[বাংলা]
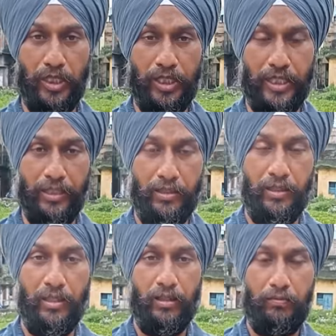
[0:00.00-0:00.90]
থেকে
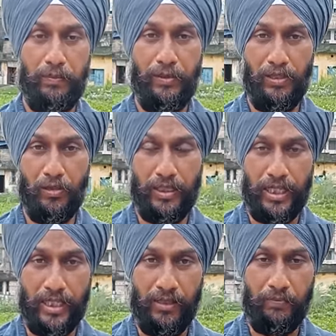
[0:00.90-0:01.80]
বিভিন্ন
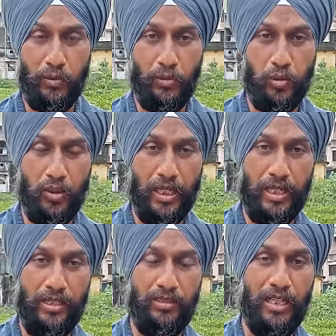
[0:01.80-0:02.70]
জায়গা পুকুর
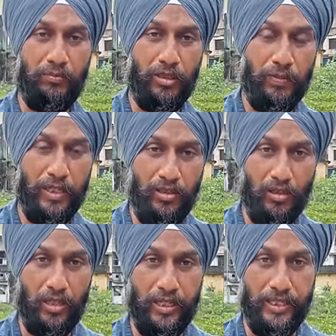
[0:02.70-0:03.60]
ঘাট সাফসাফাই
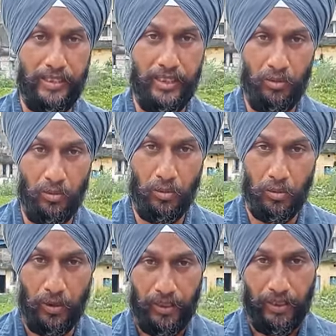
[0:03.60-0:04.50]
করা হয় কিন্তু
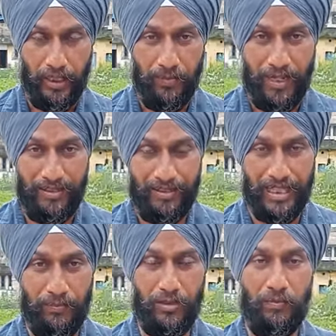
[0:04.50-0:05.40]
এবার
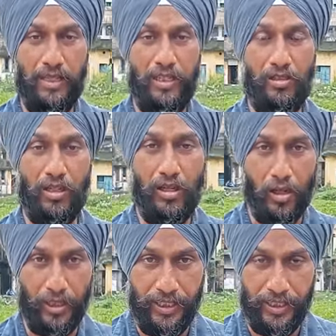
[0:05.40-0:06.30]
সাফসাফাই করা
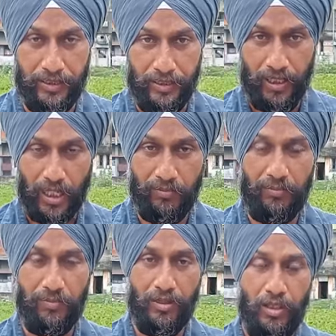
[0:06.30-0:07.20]
হয়নি এবং
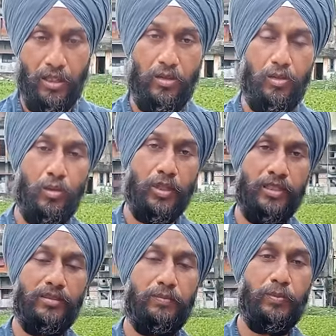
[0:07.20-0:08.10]

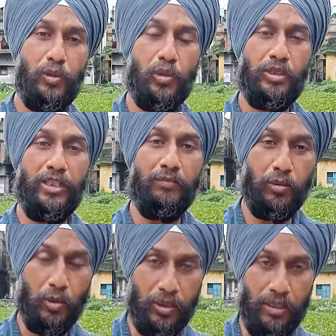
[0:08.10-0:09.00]
গণেশ পুজোর যে
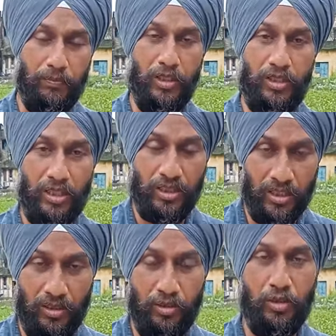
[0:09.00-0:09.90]
মূর্তি
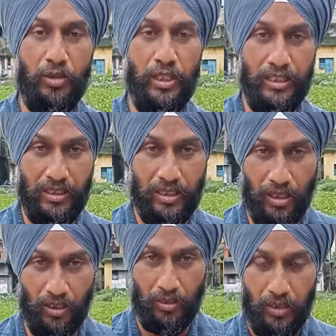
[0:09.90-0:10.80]
বিসর্জনের জন্য
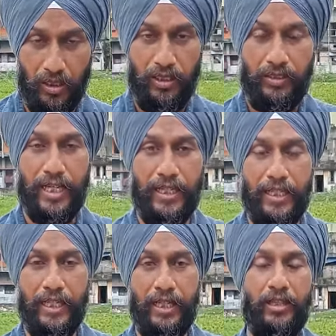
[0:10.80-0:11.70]
এসেছিল তাকে